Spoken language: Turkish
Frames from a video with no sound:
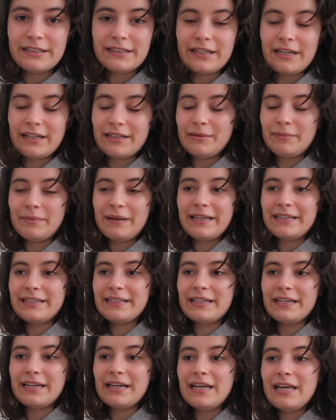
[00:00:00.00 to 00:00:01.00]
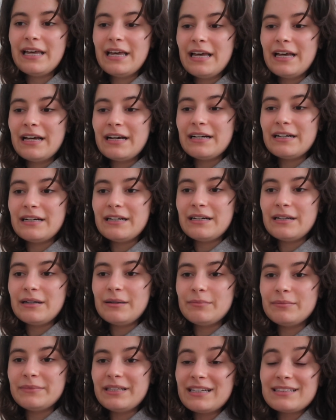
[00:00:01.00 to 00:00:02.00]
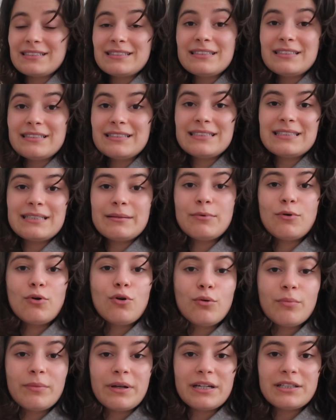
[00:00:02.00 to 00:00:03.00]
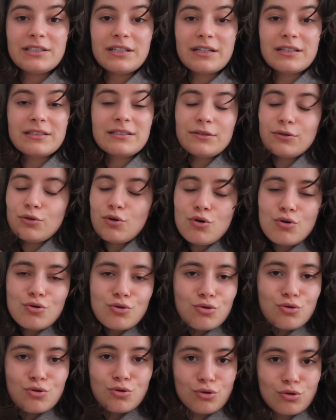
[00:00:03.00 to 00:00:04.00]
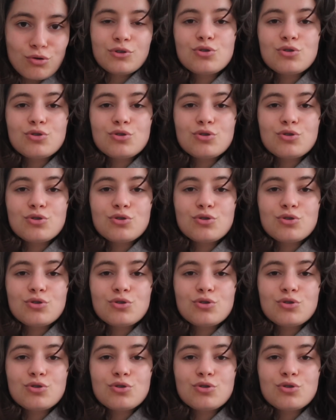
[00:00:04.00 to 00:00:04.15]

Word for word: Yani belki yazdığınız gibi olmayacaktır. Olsun.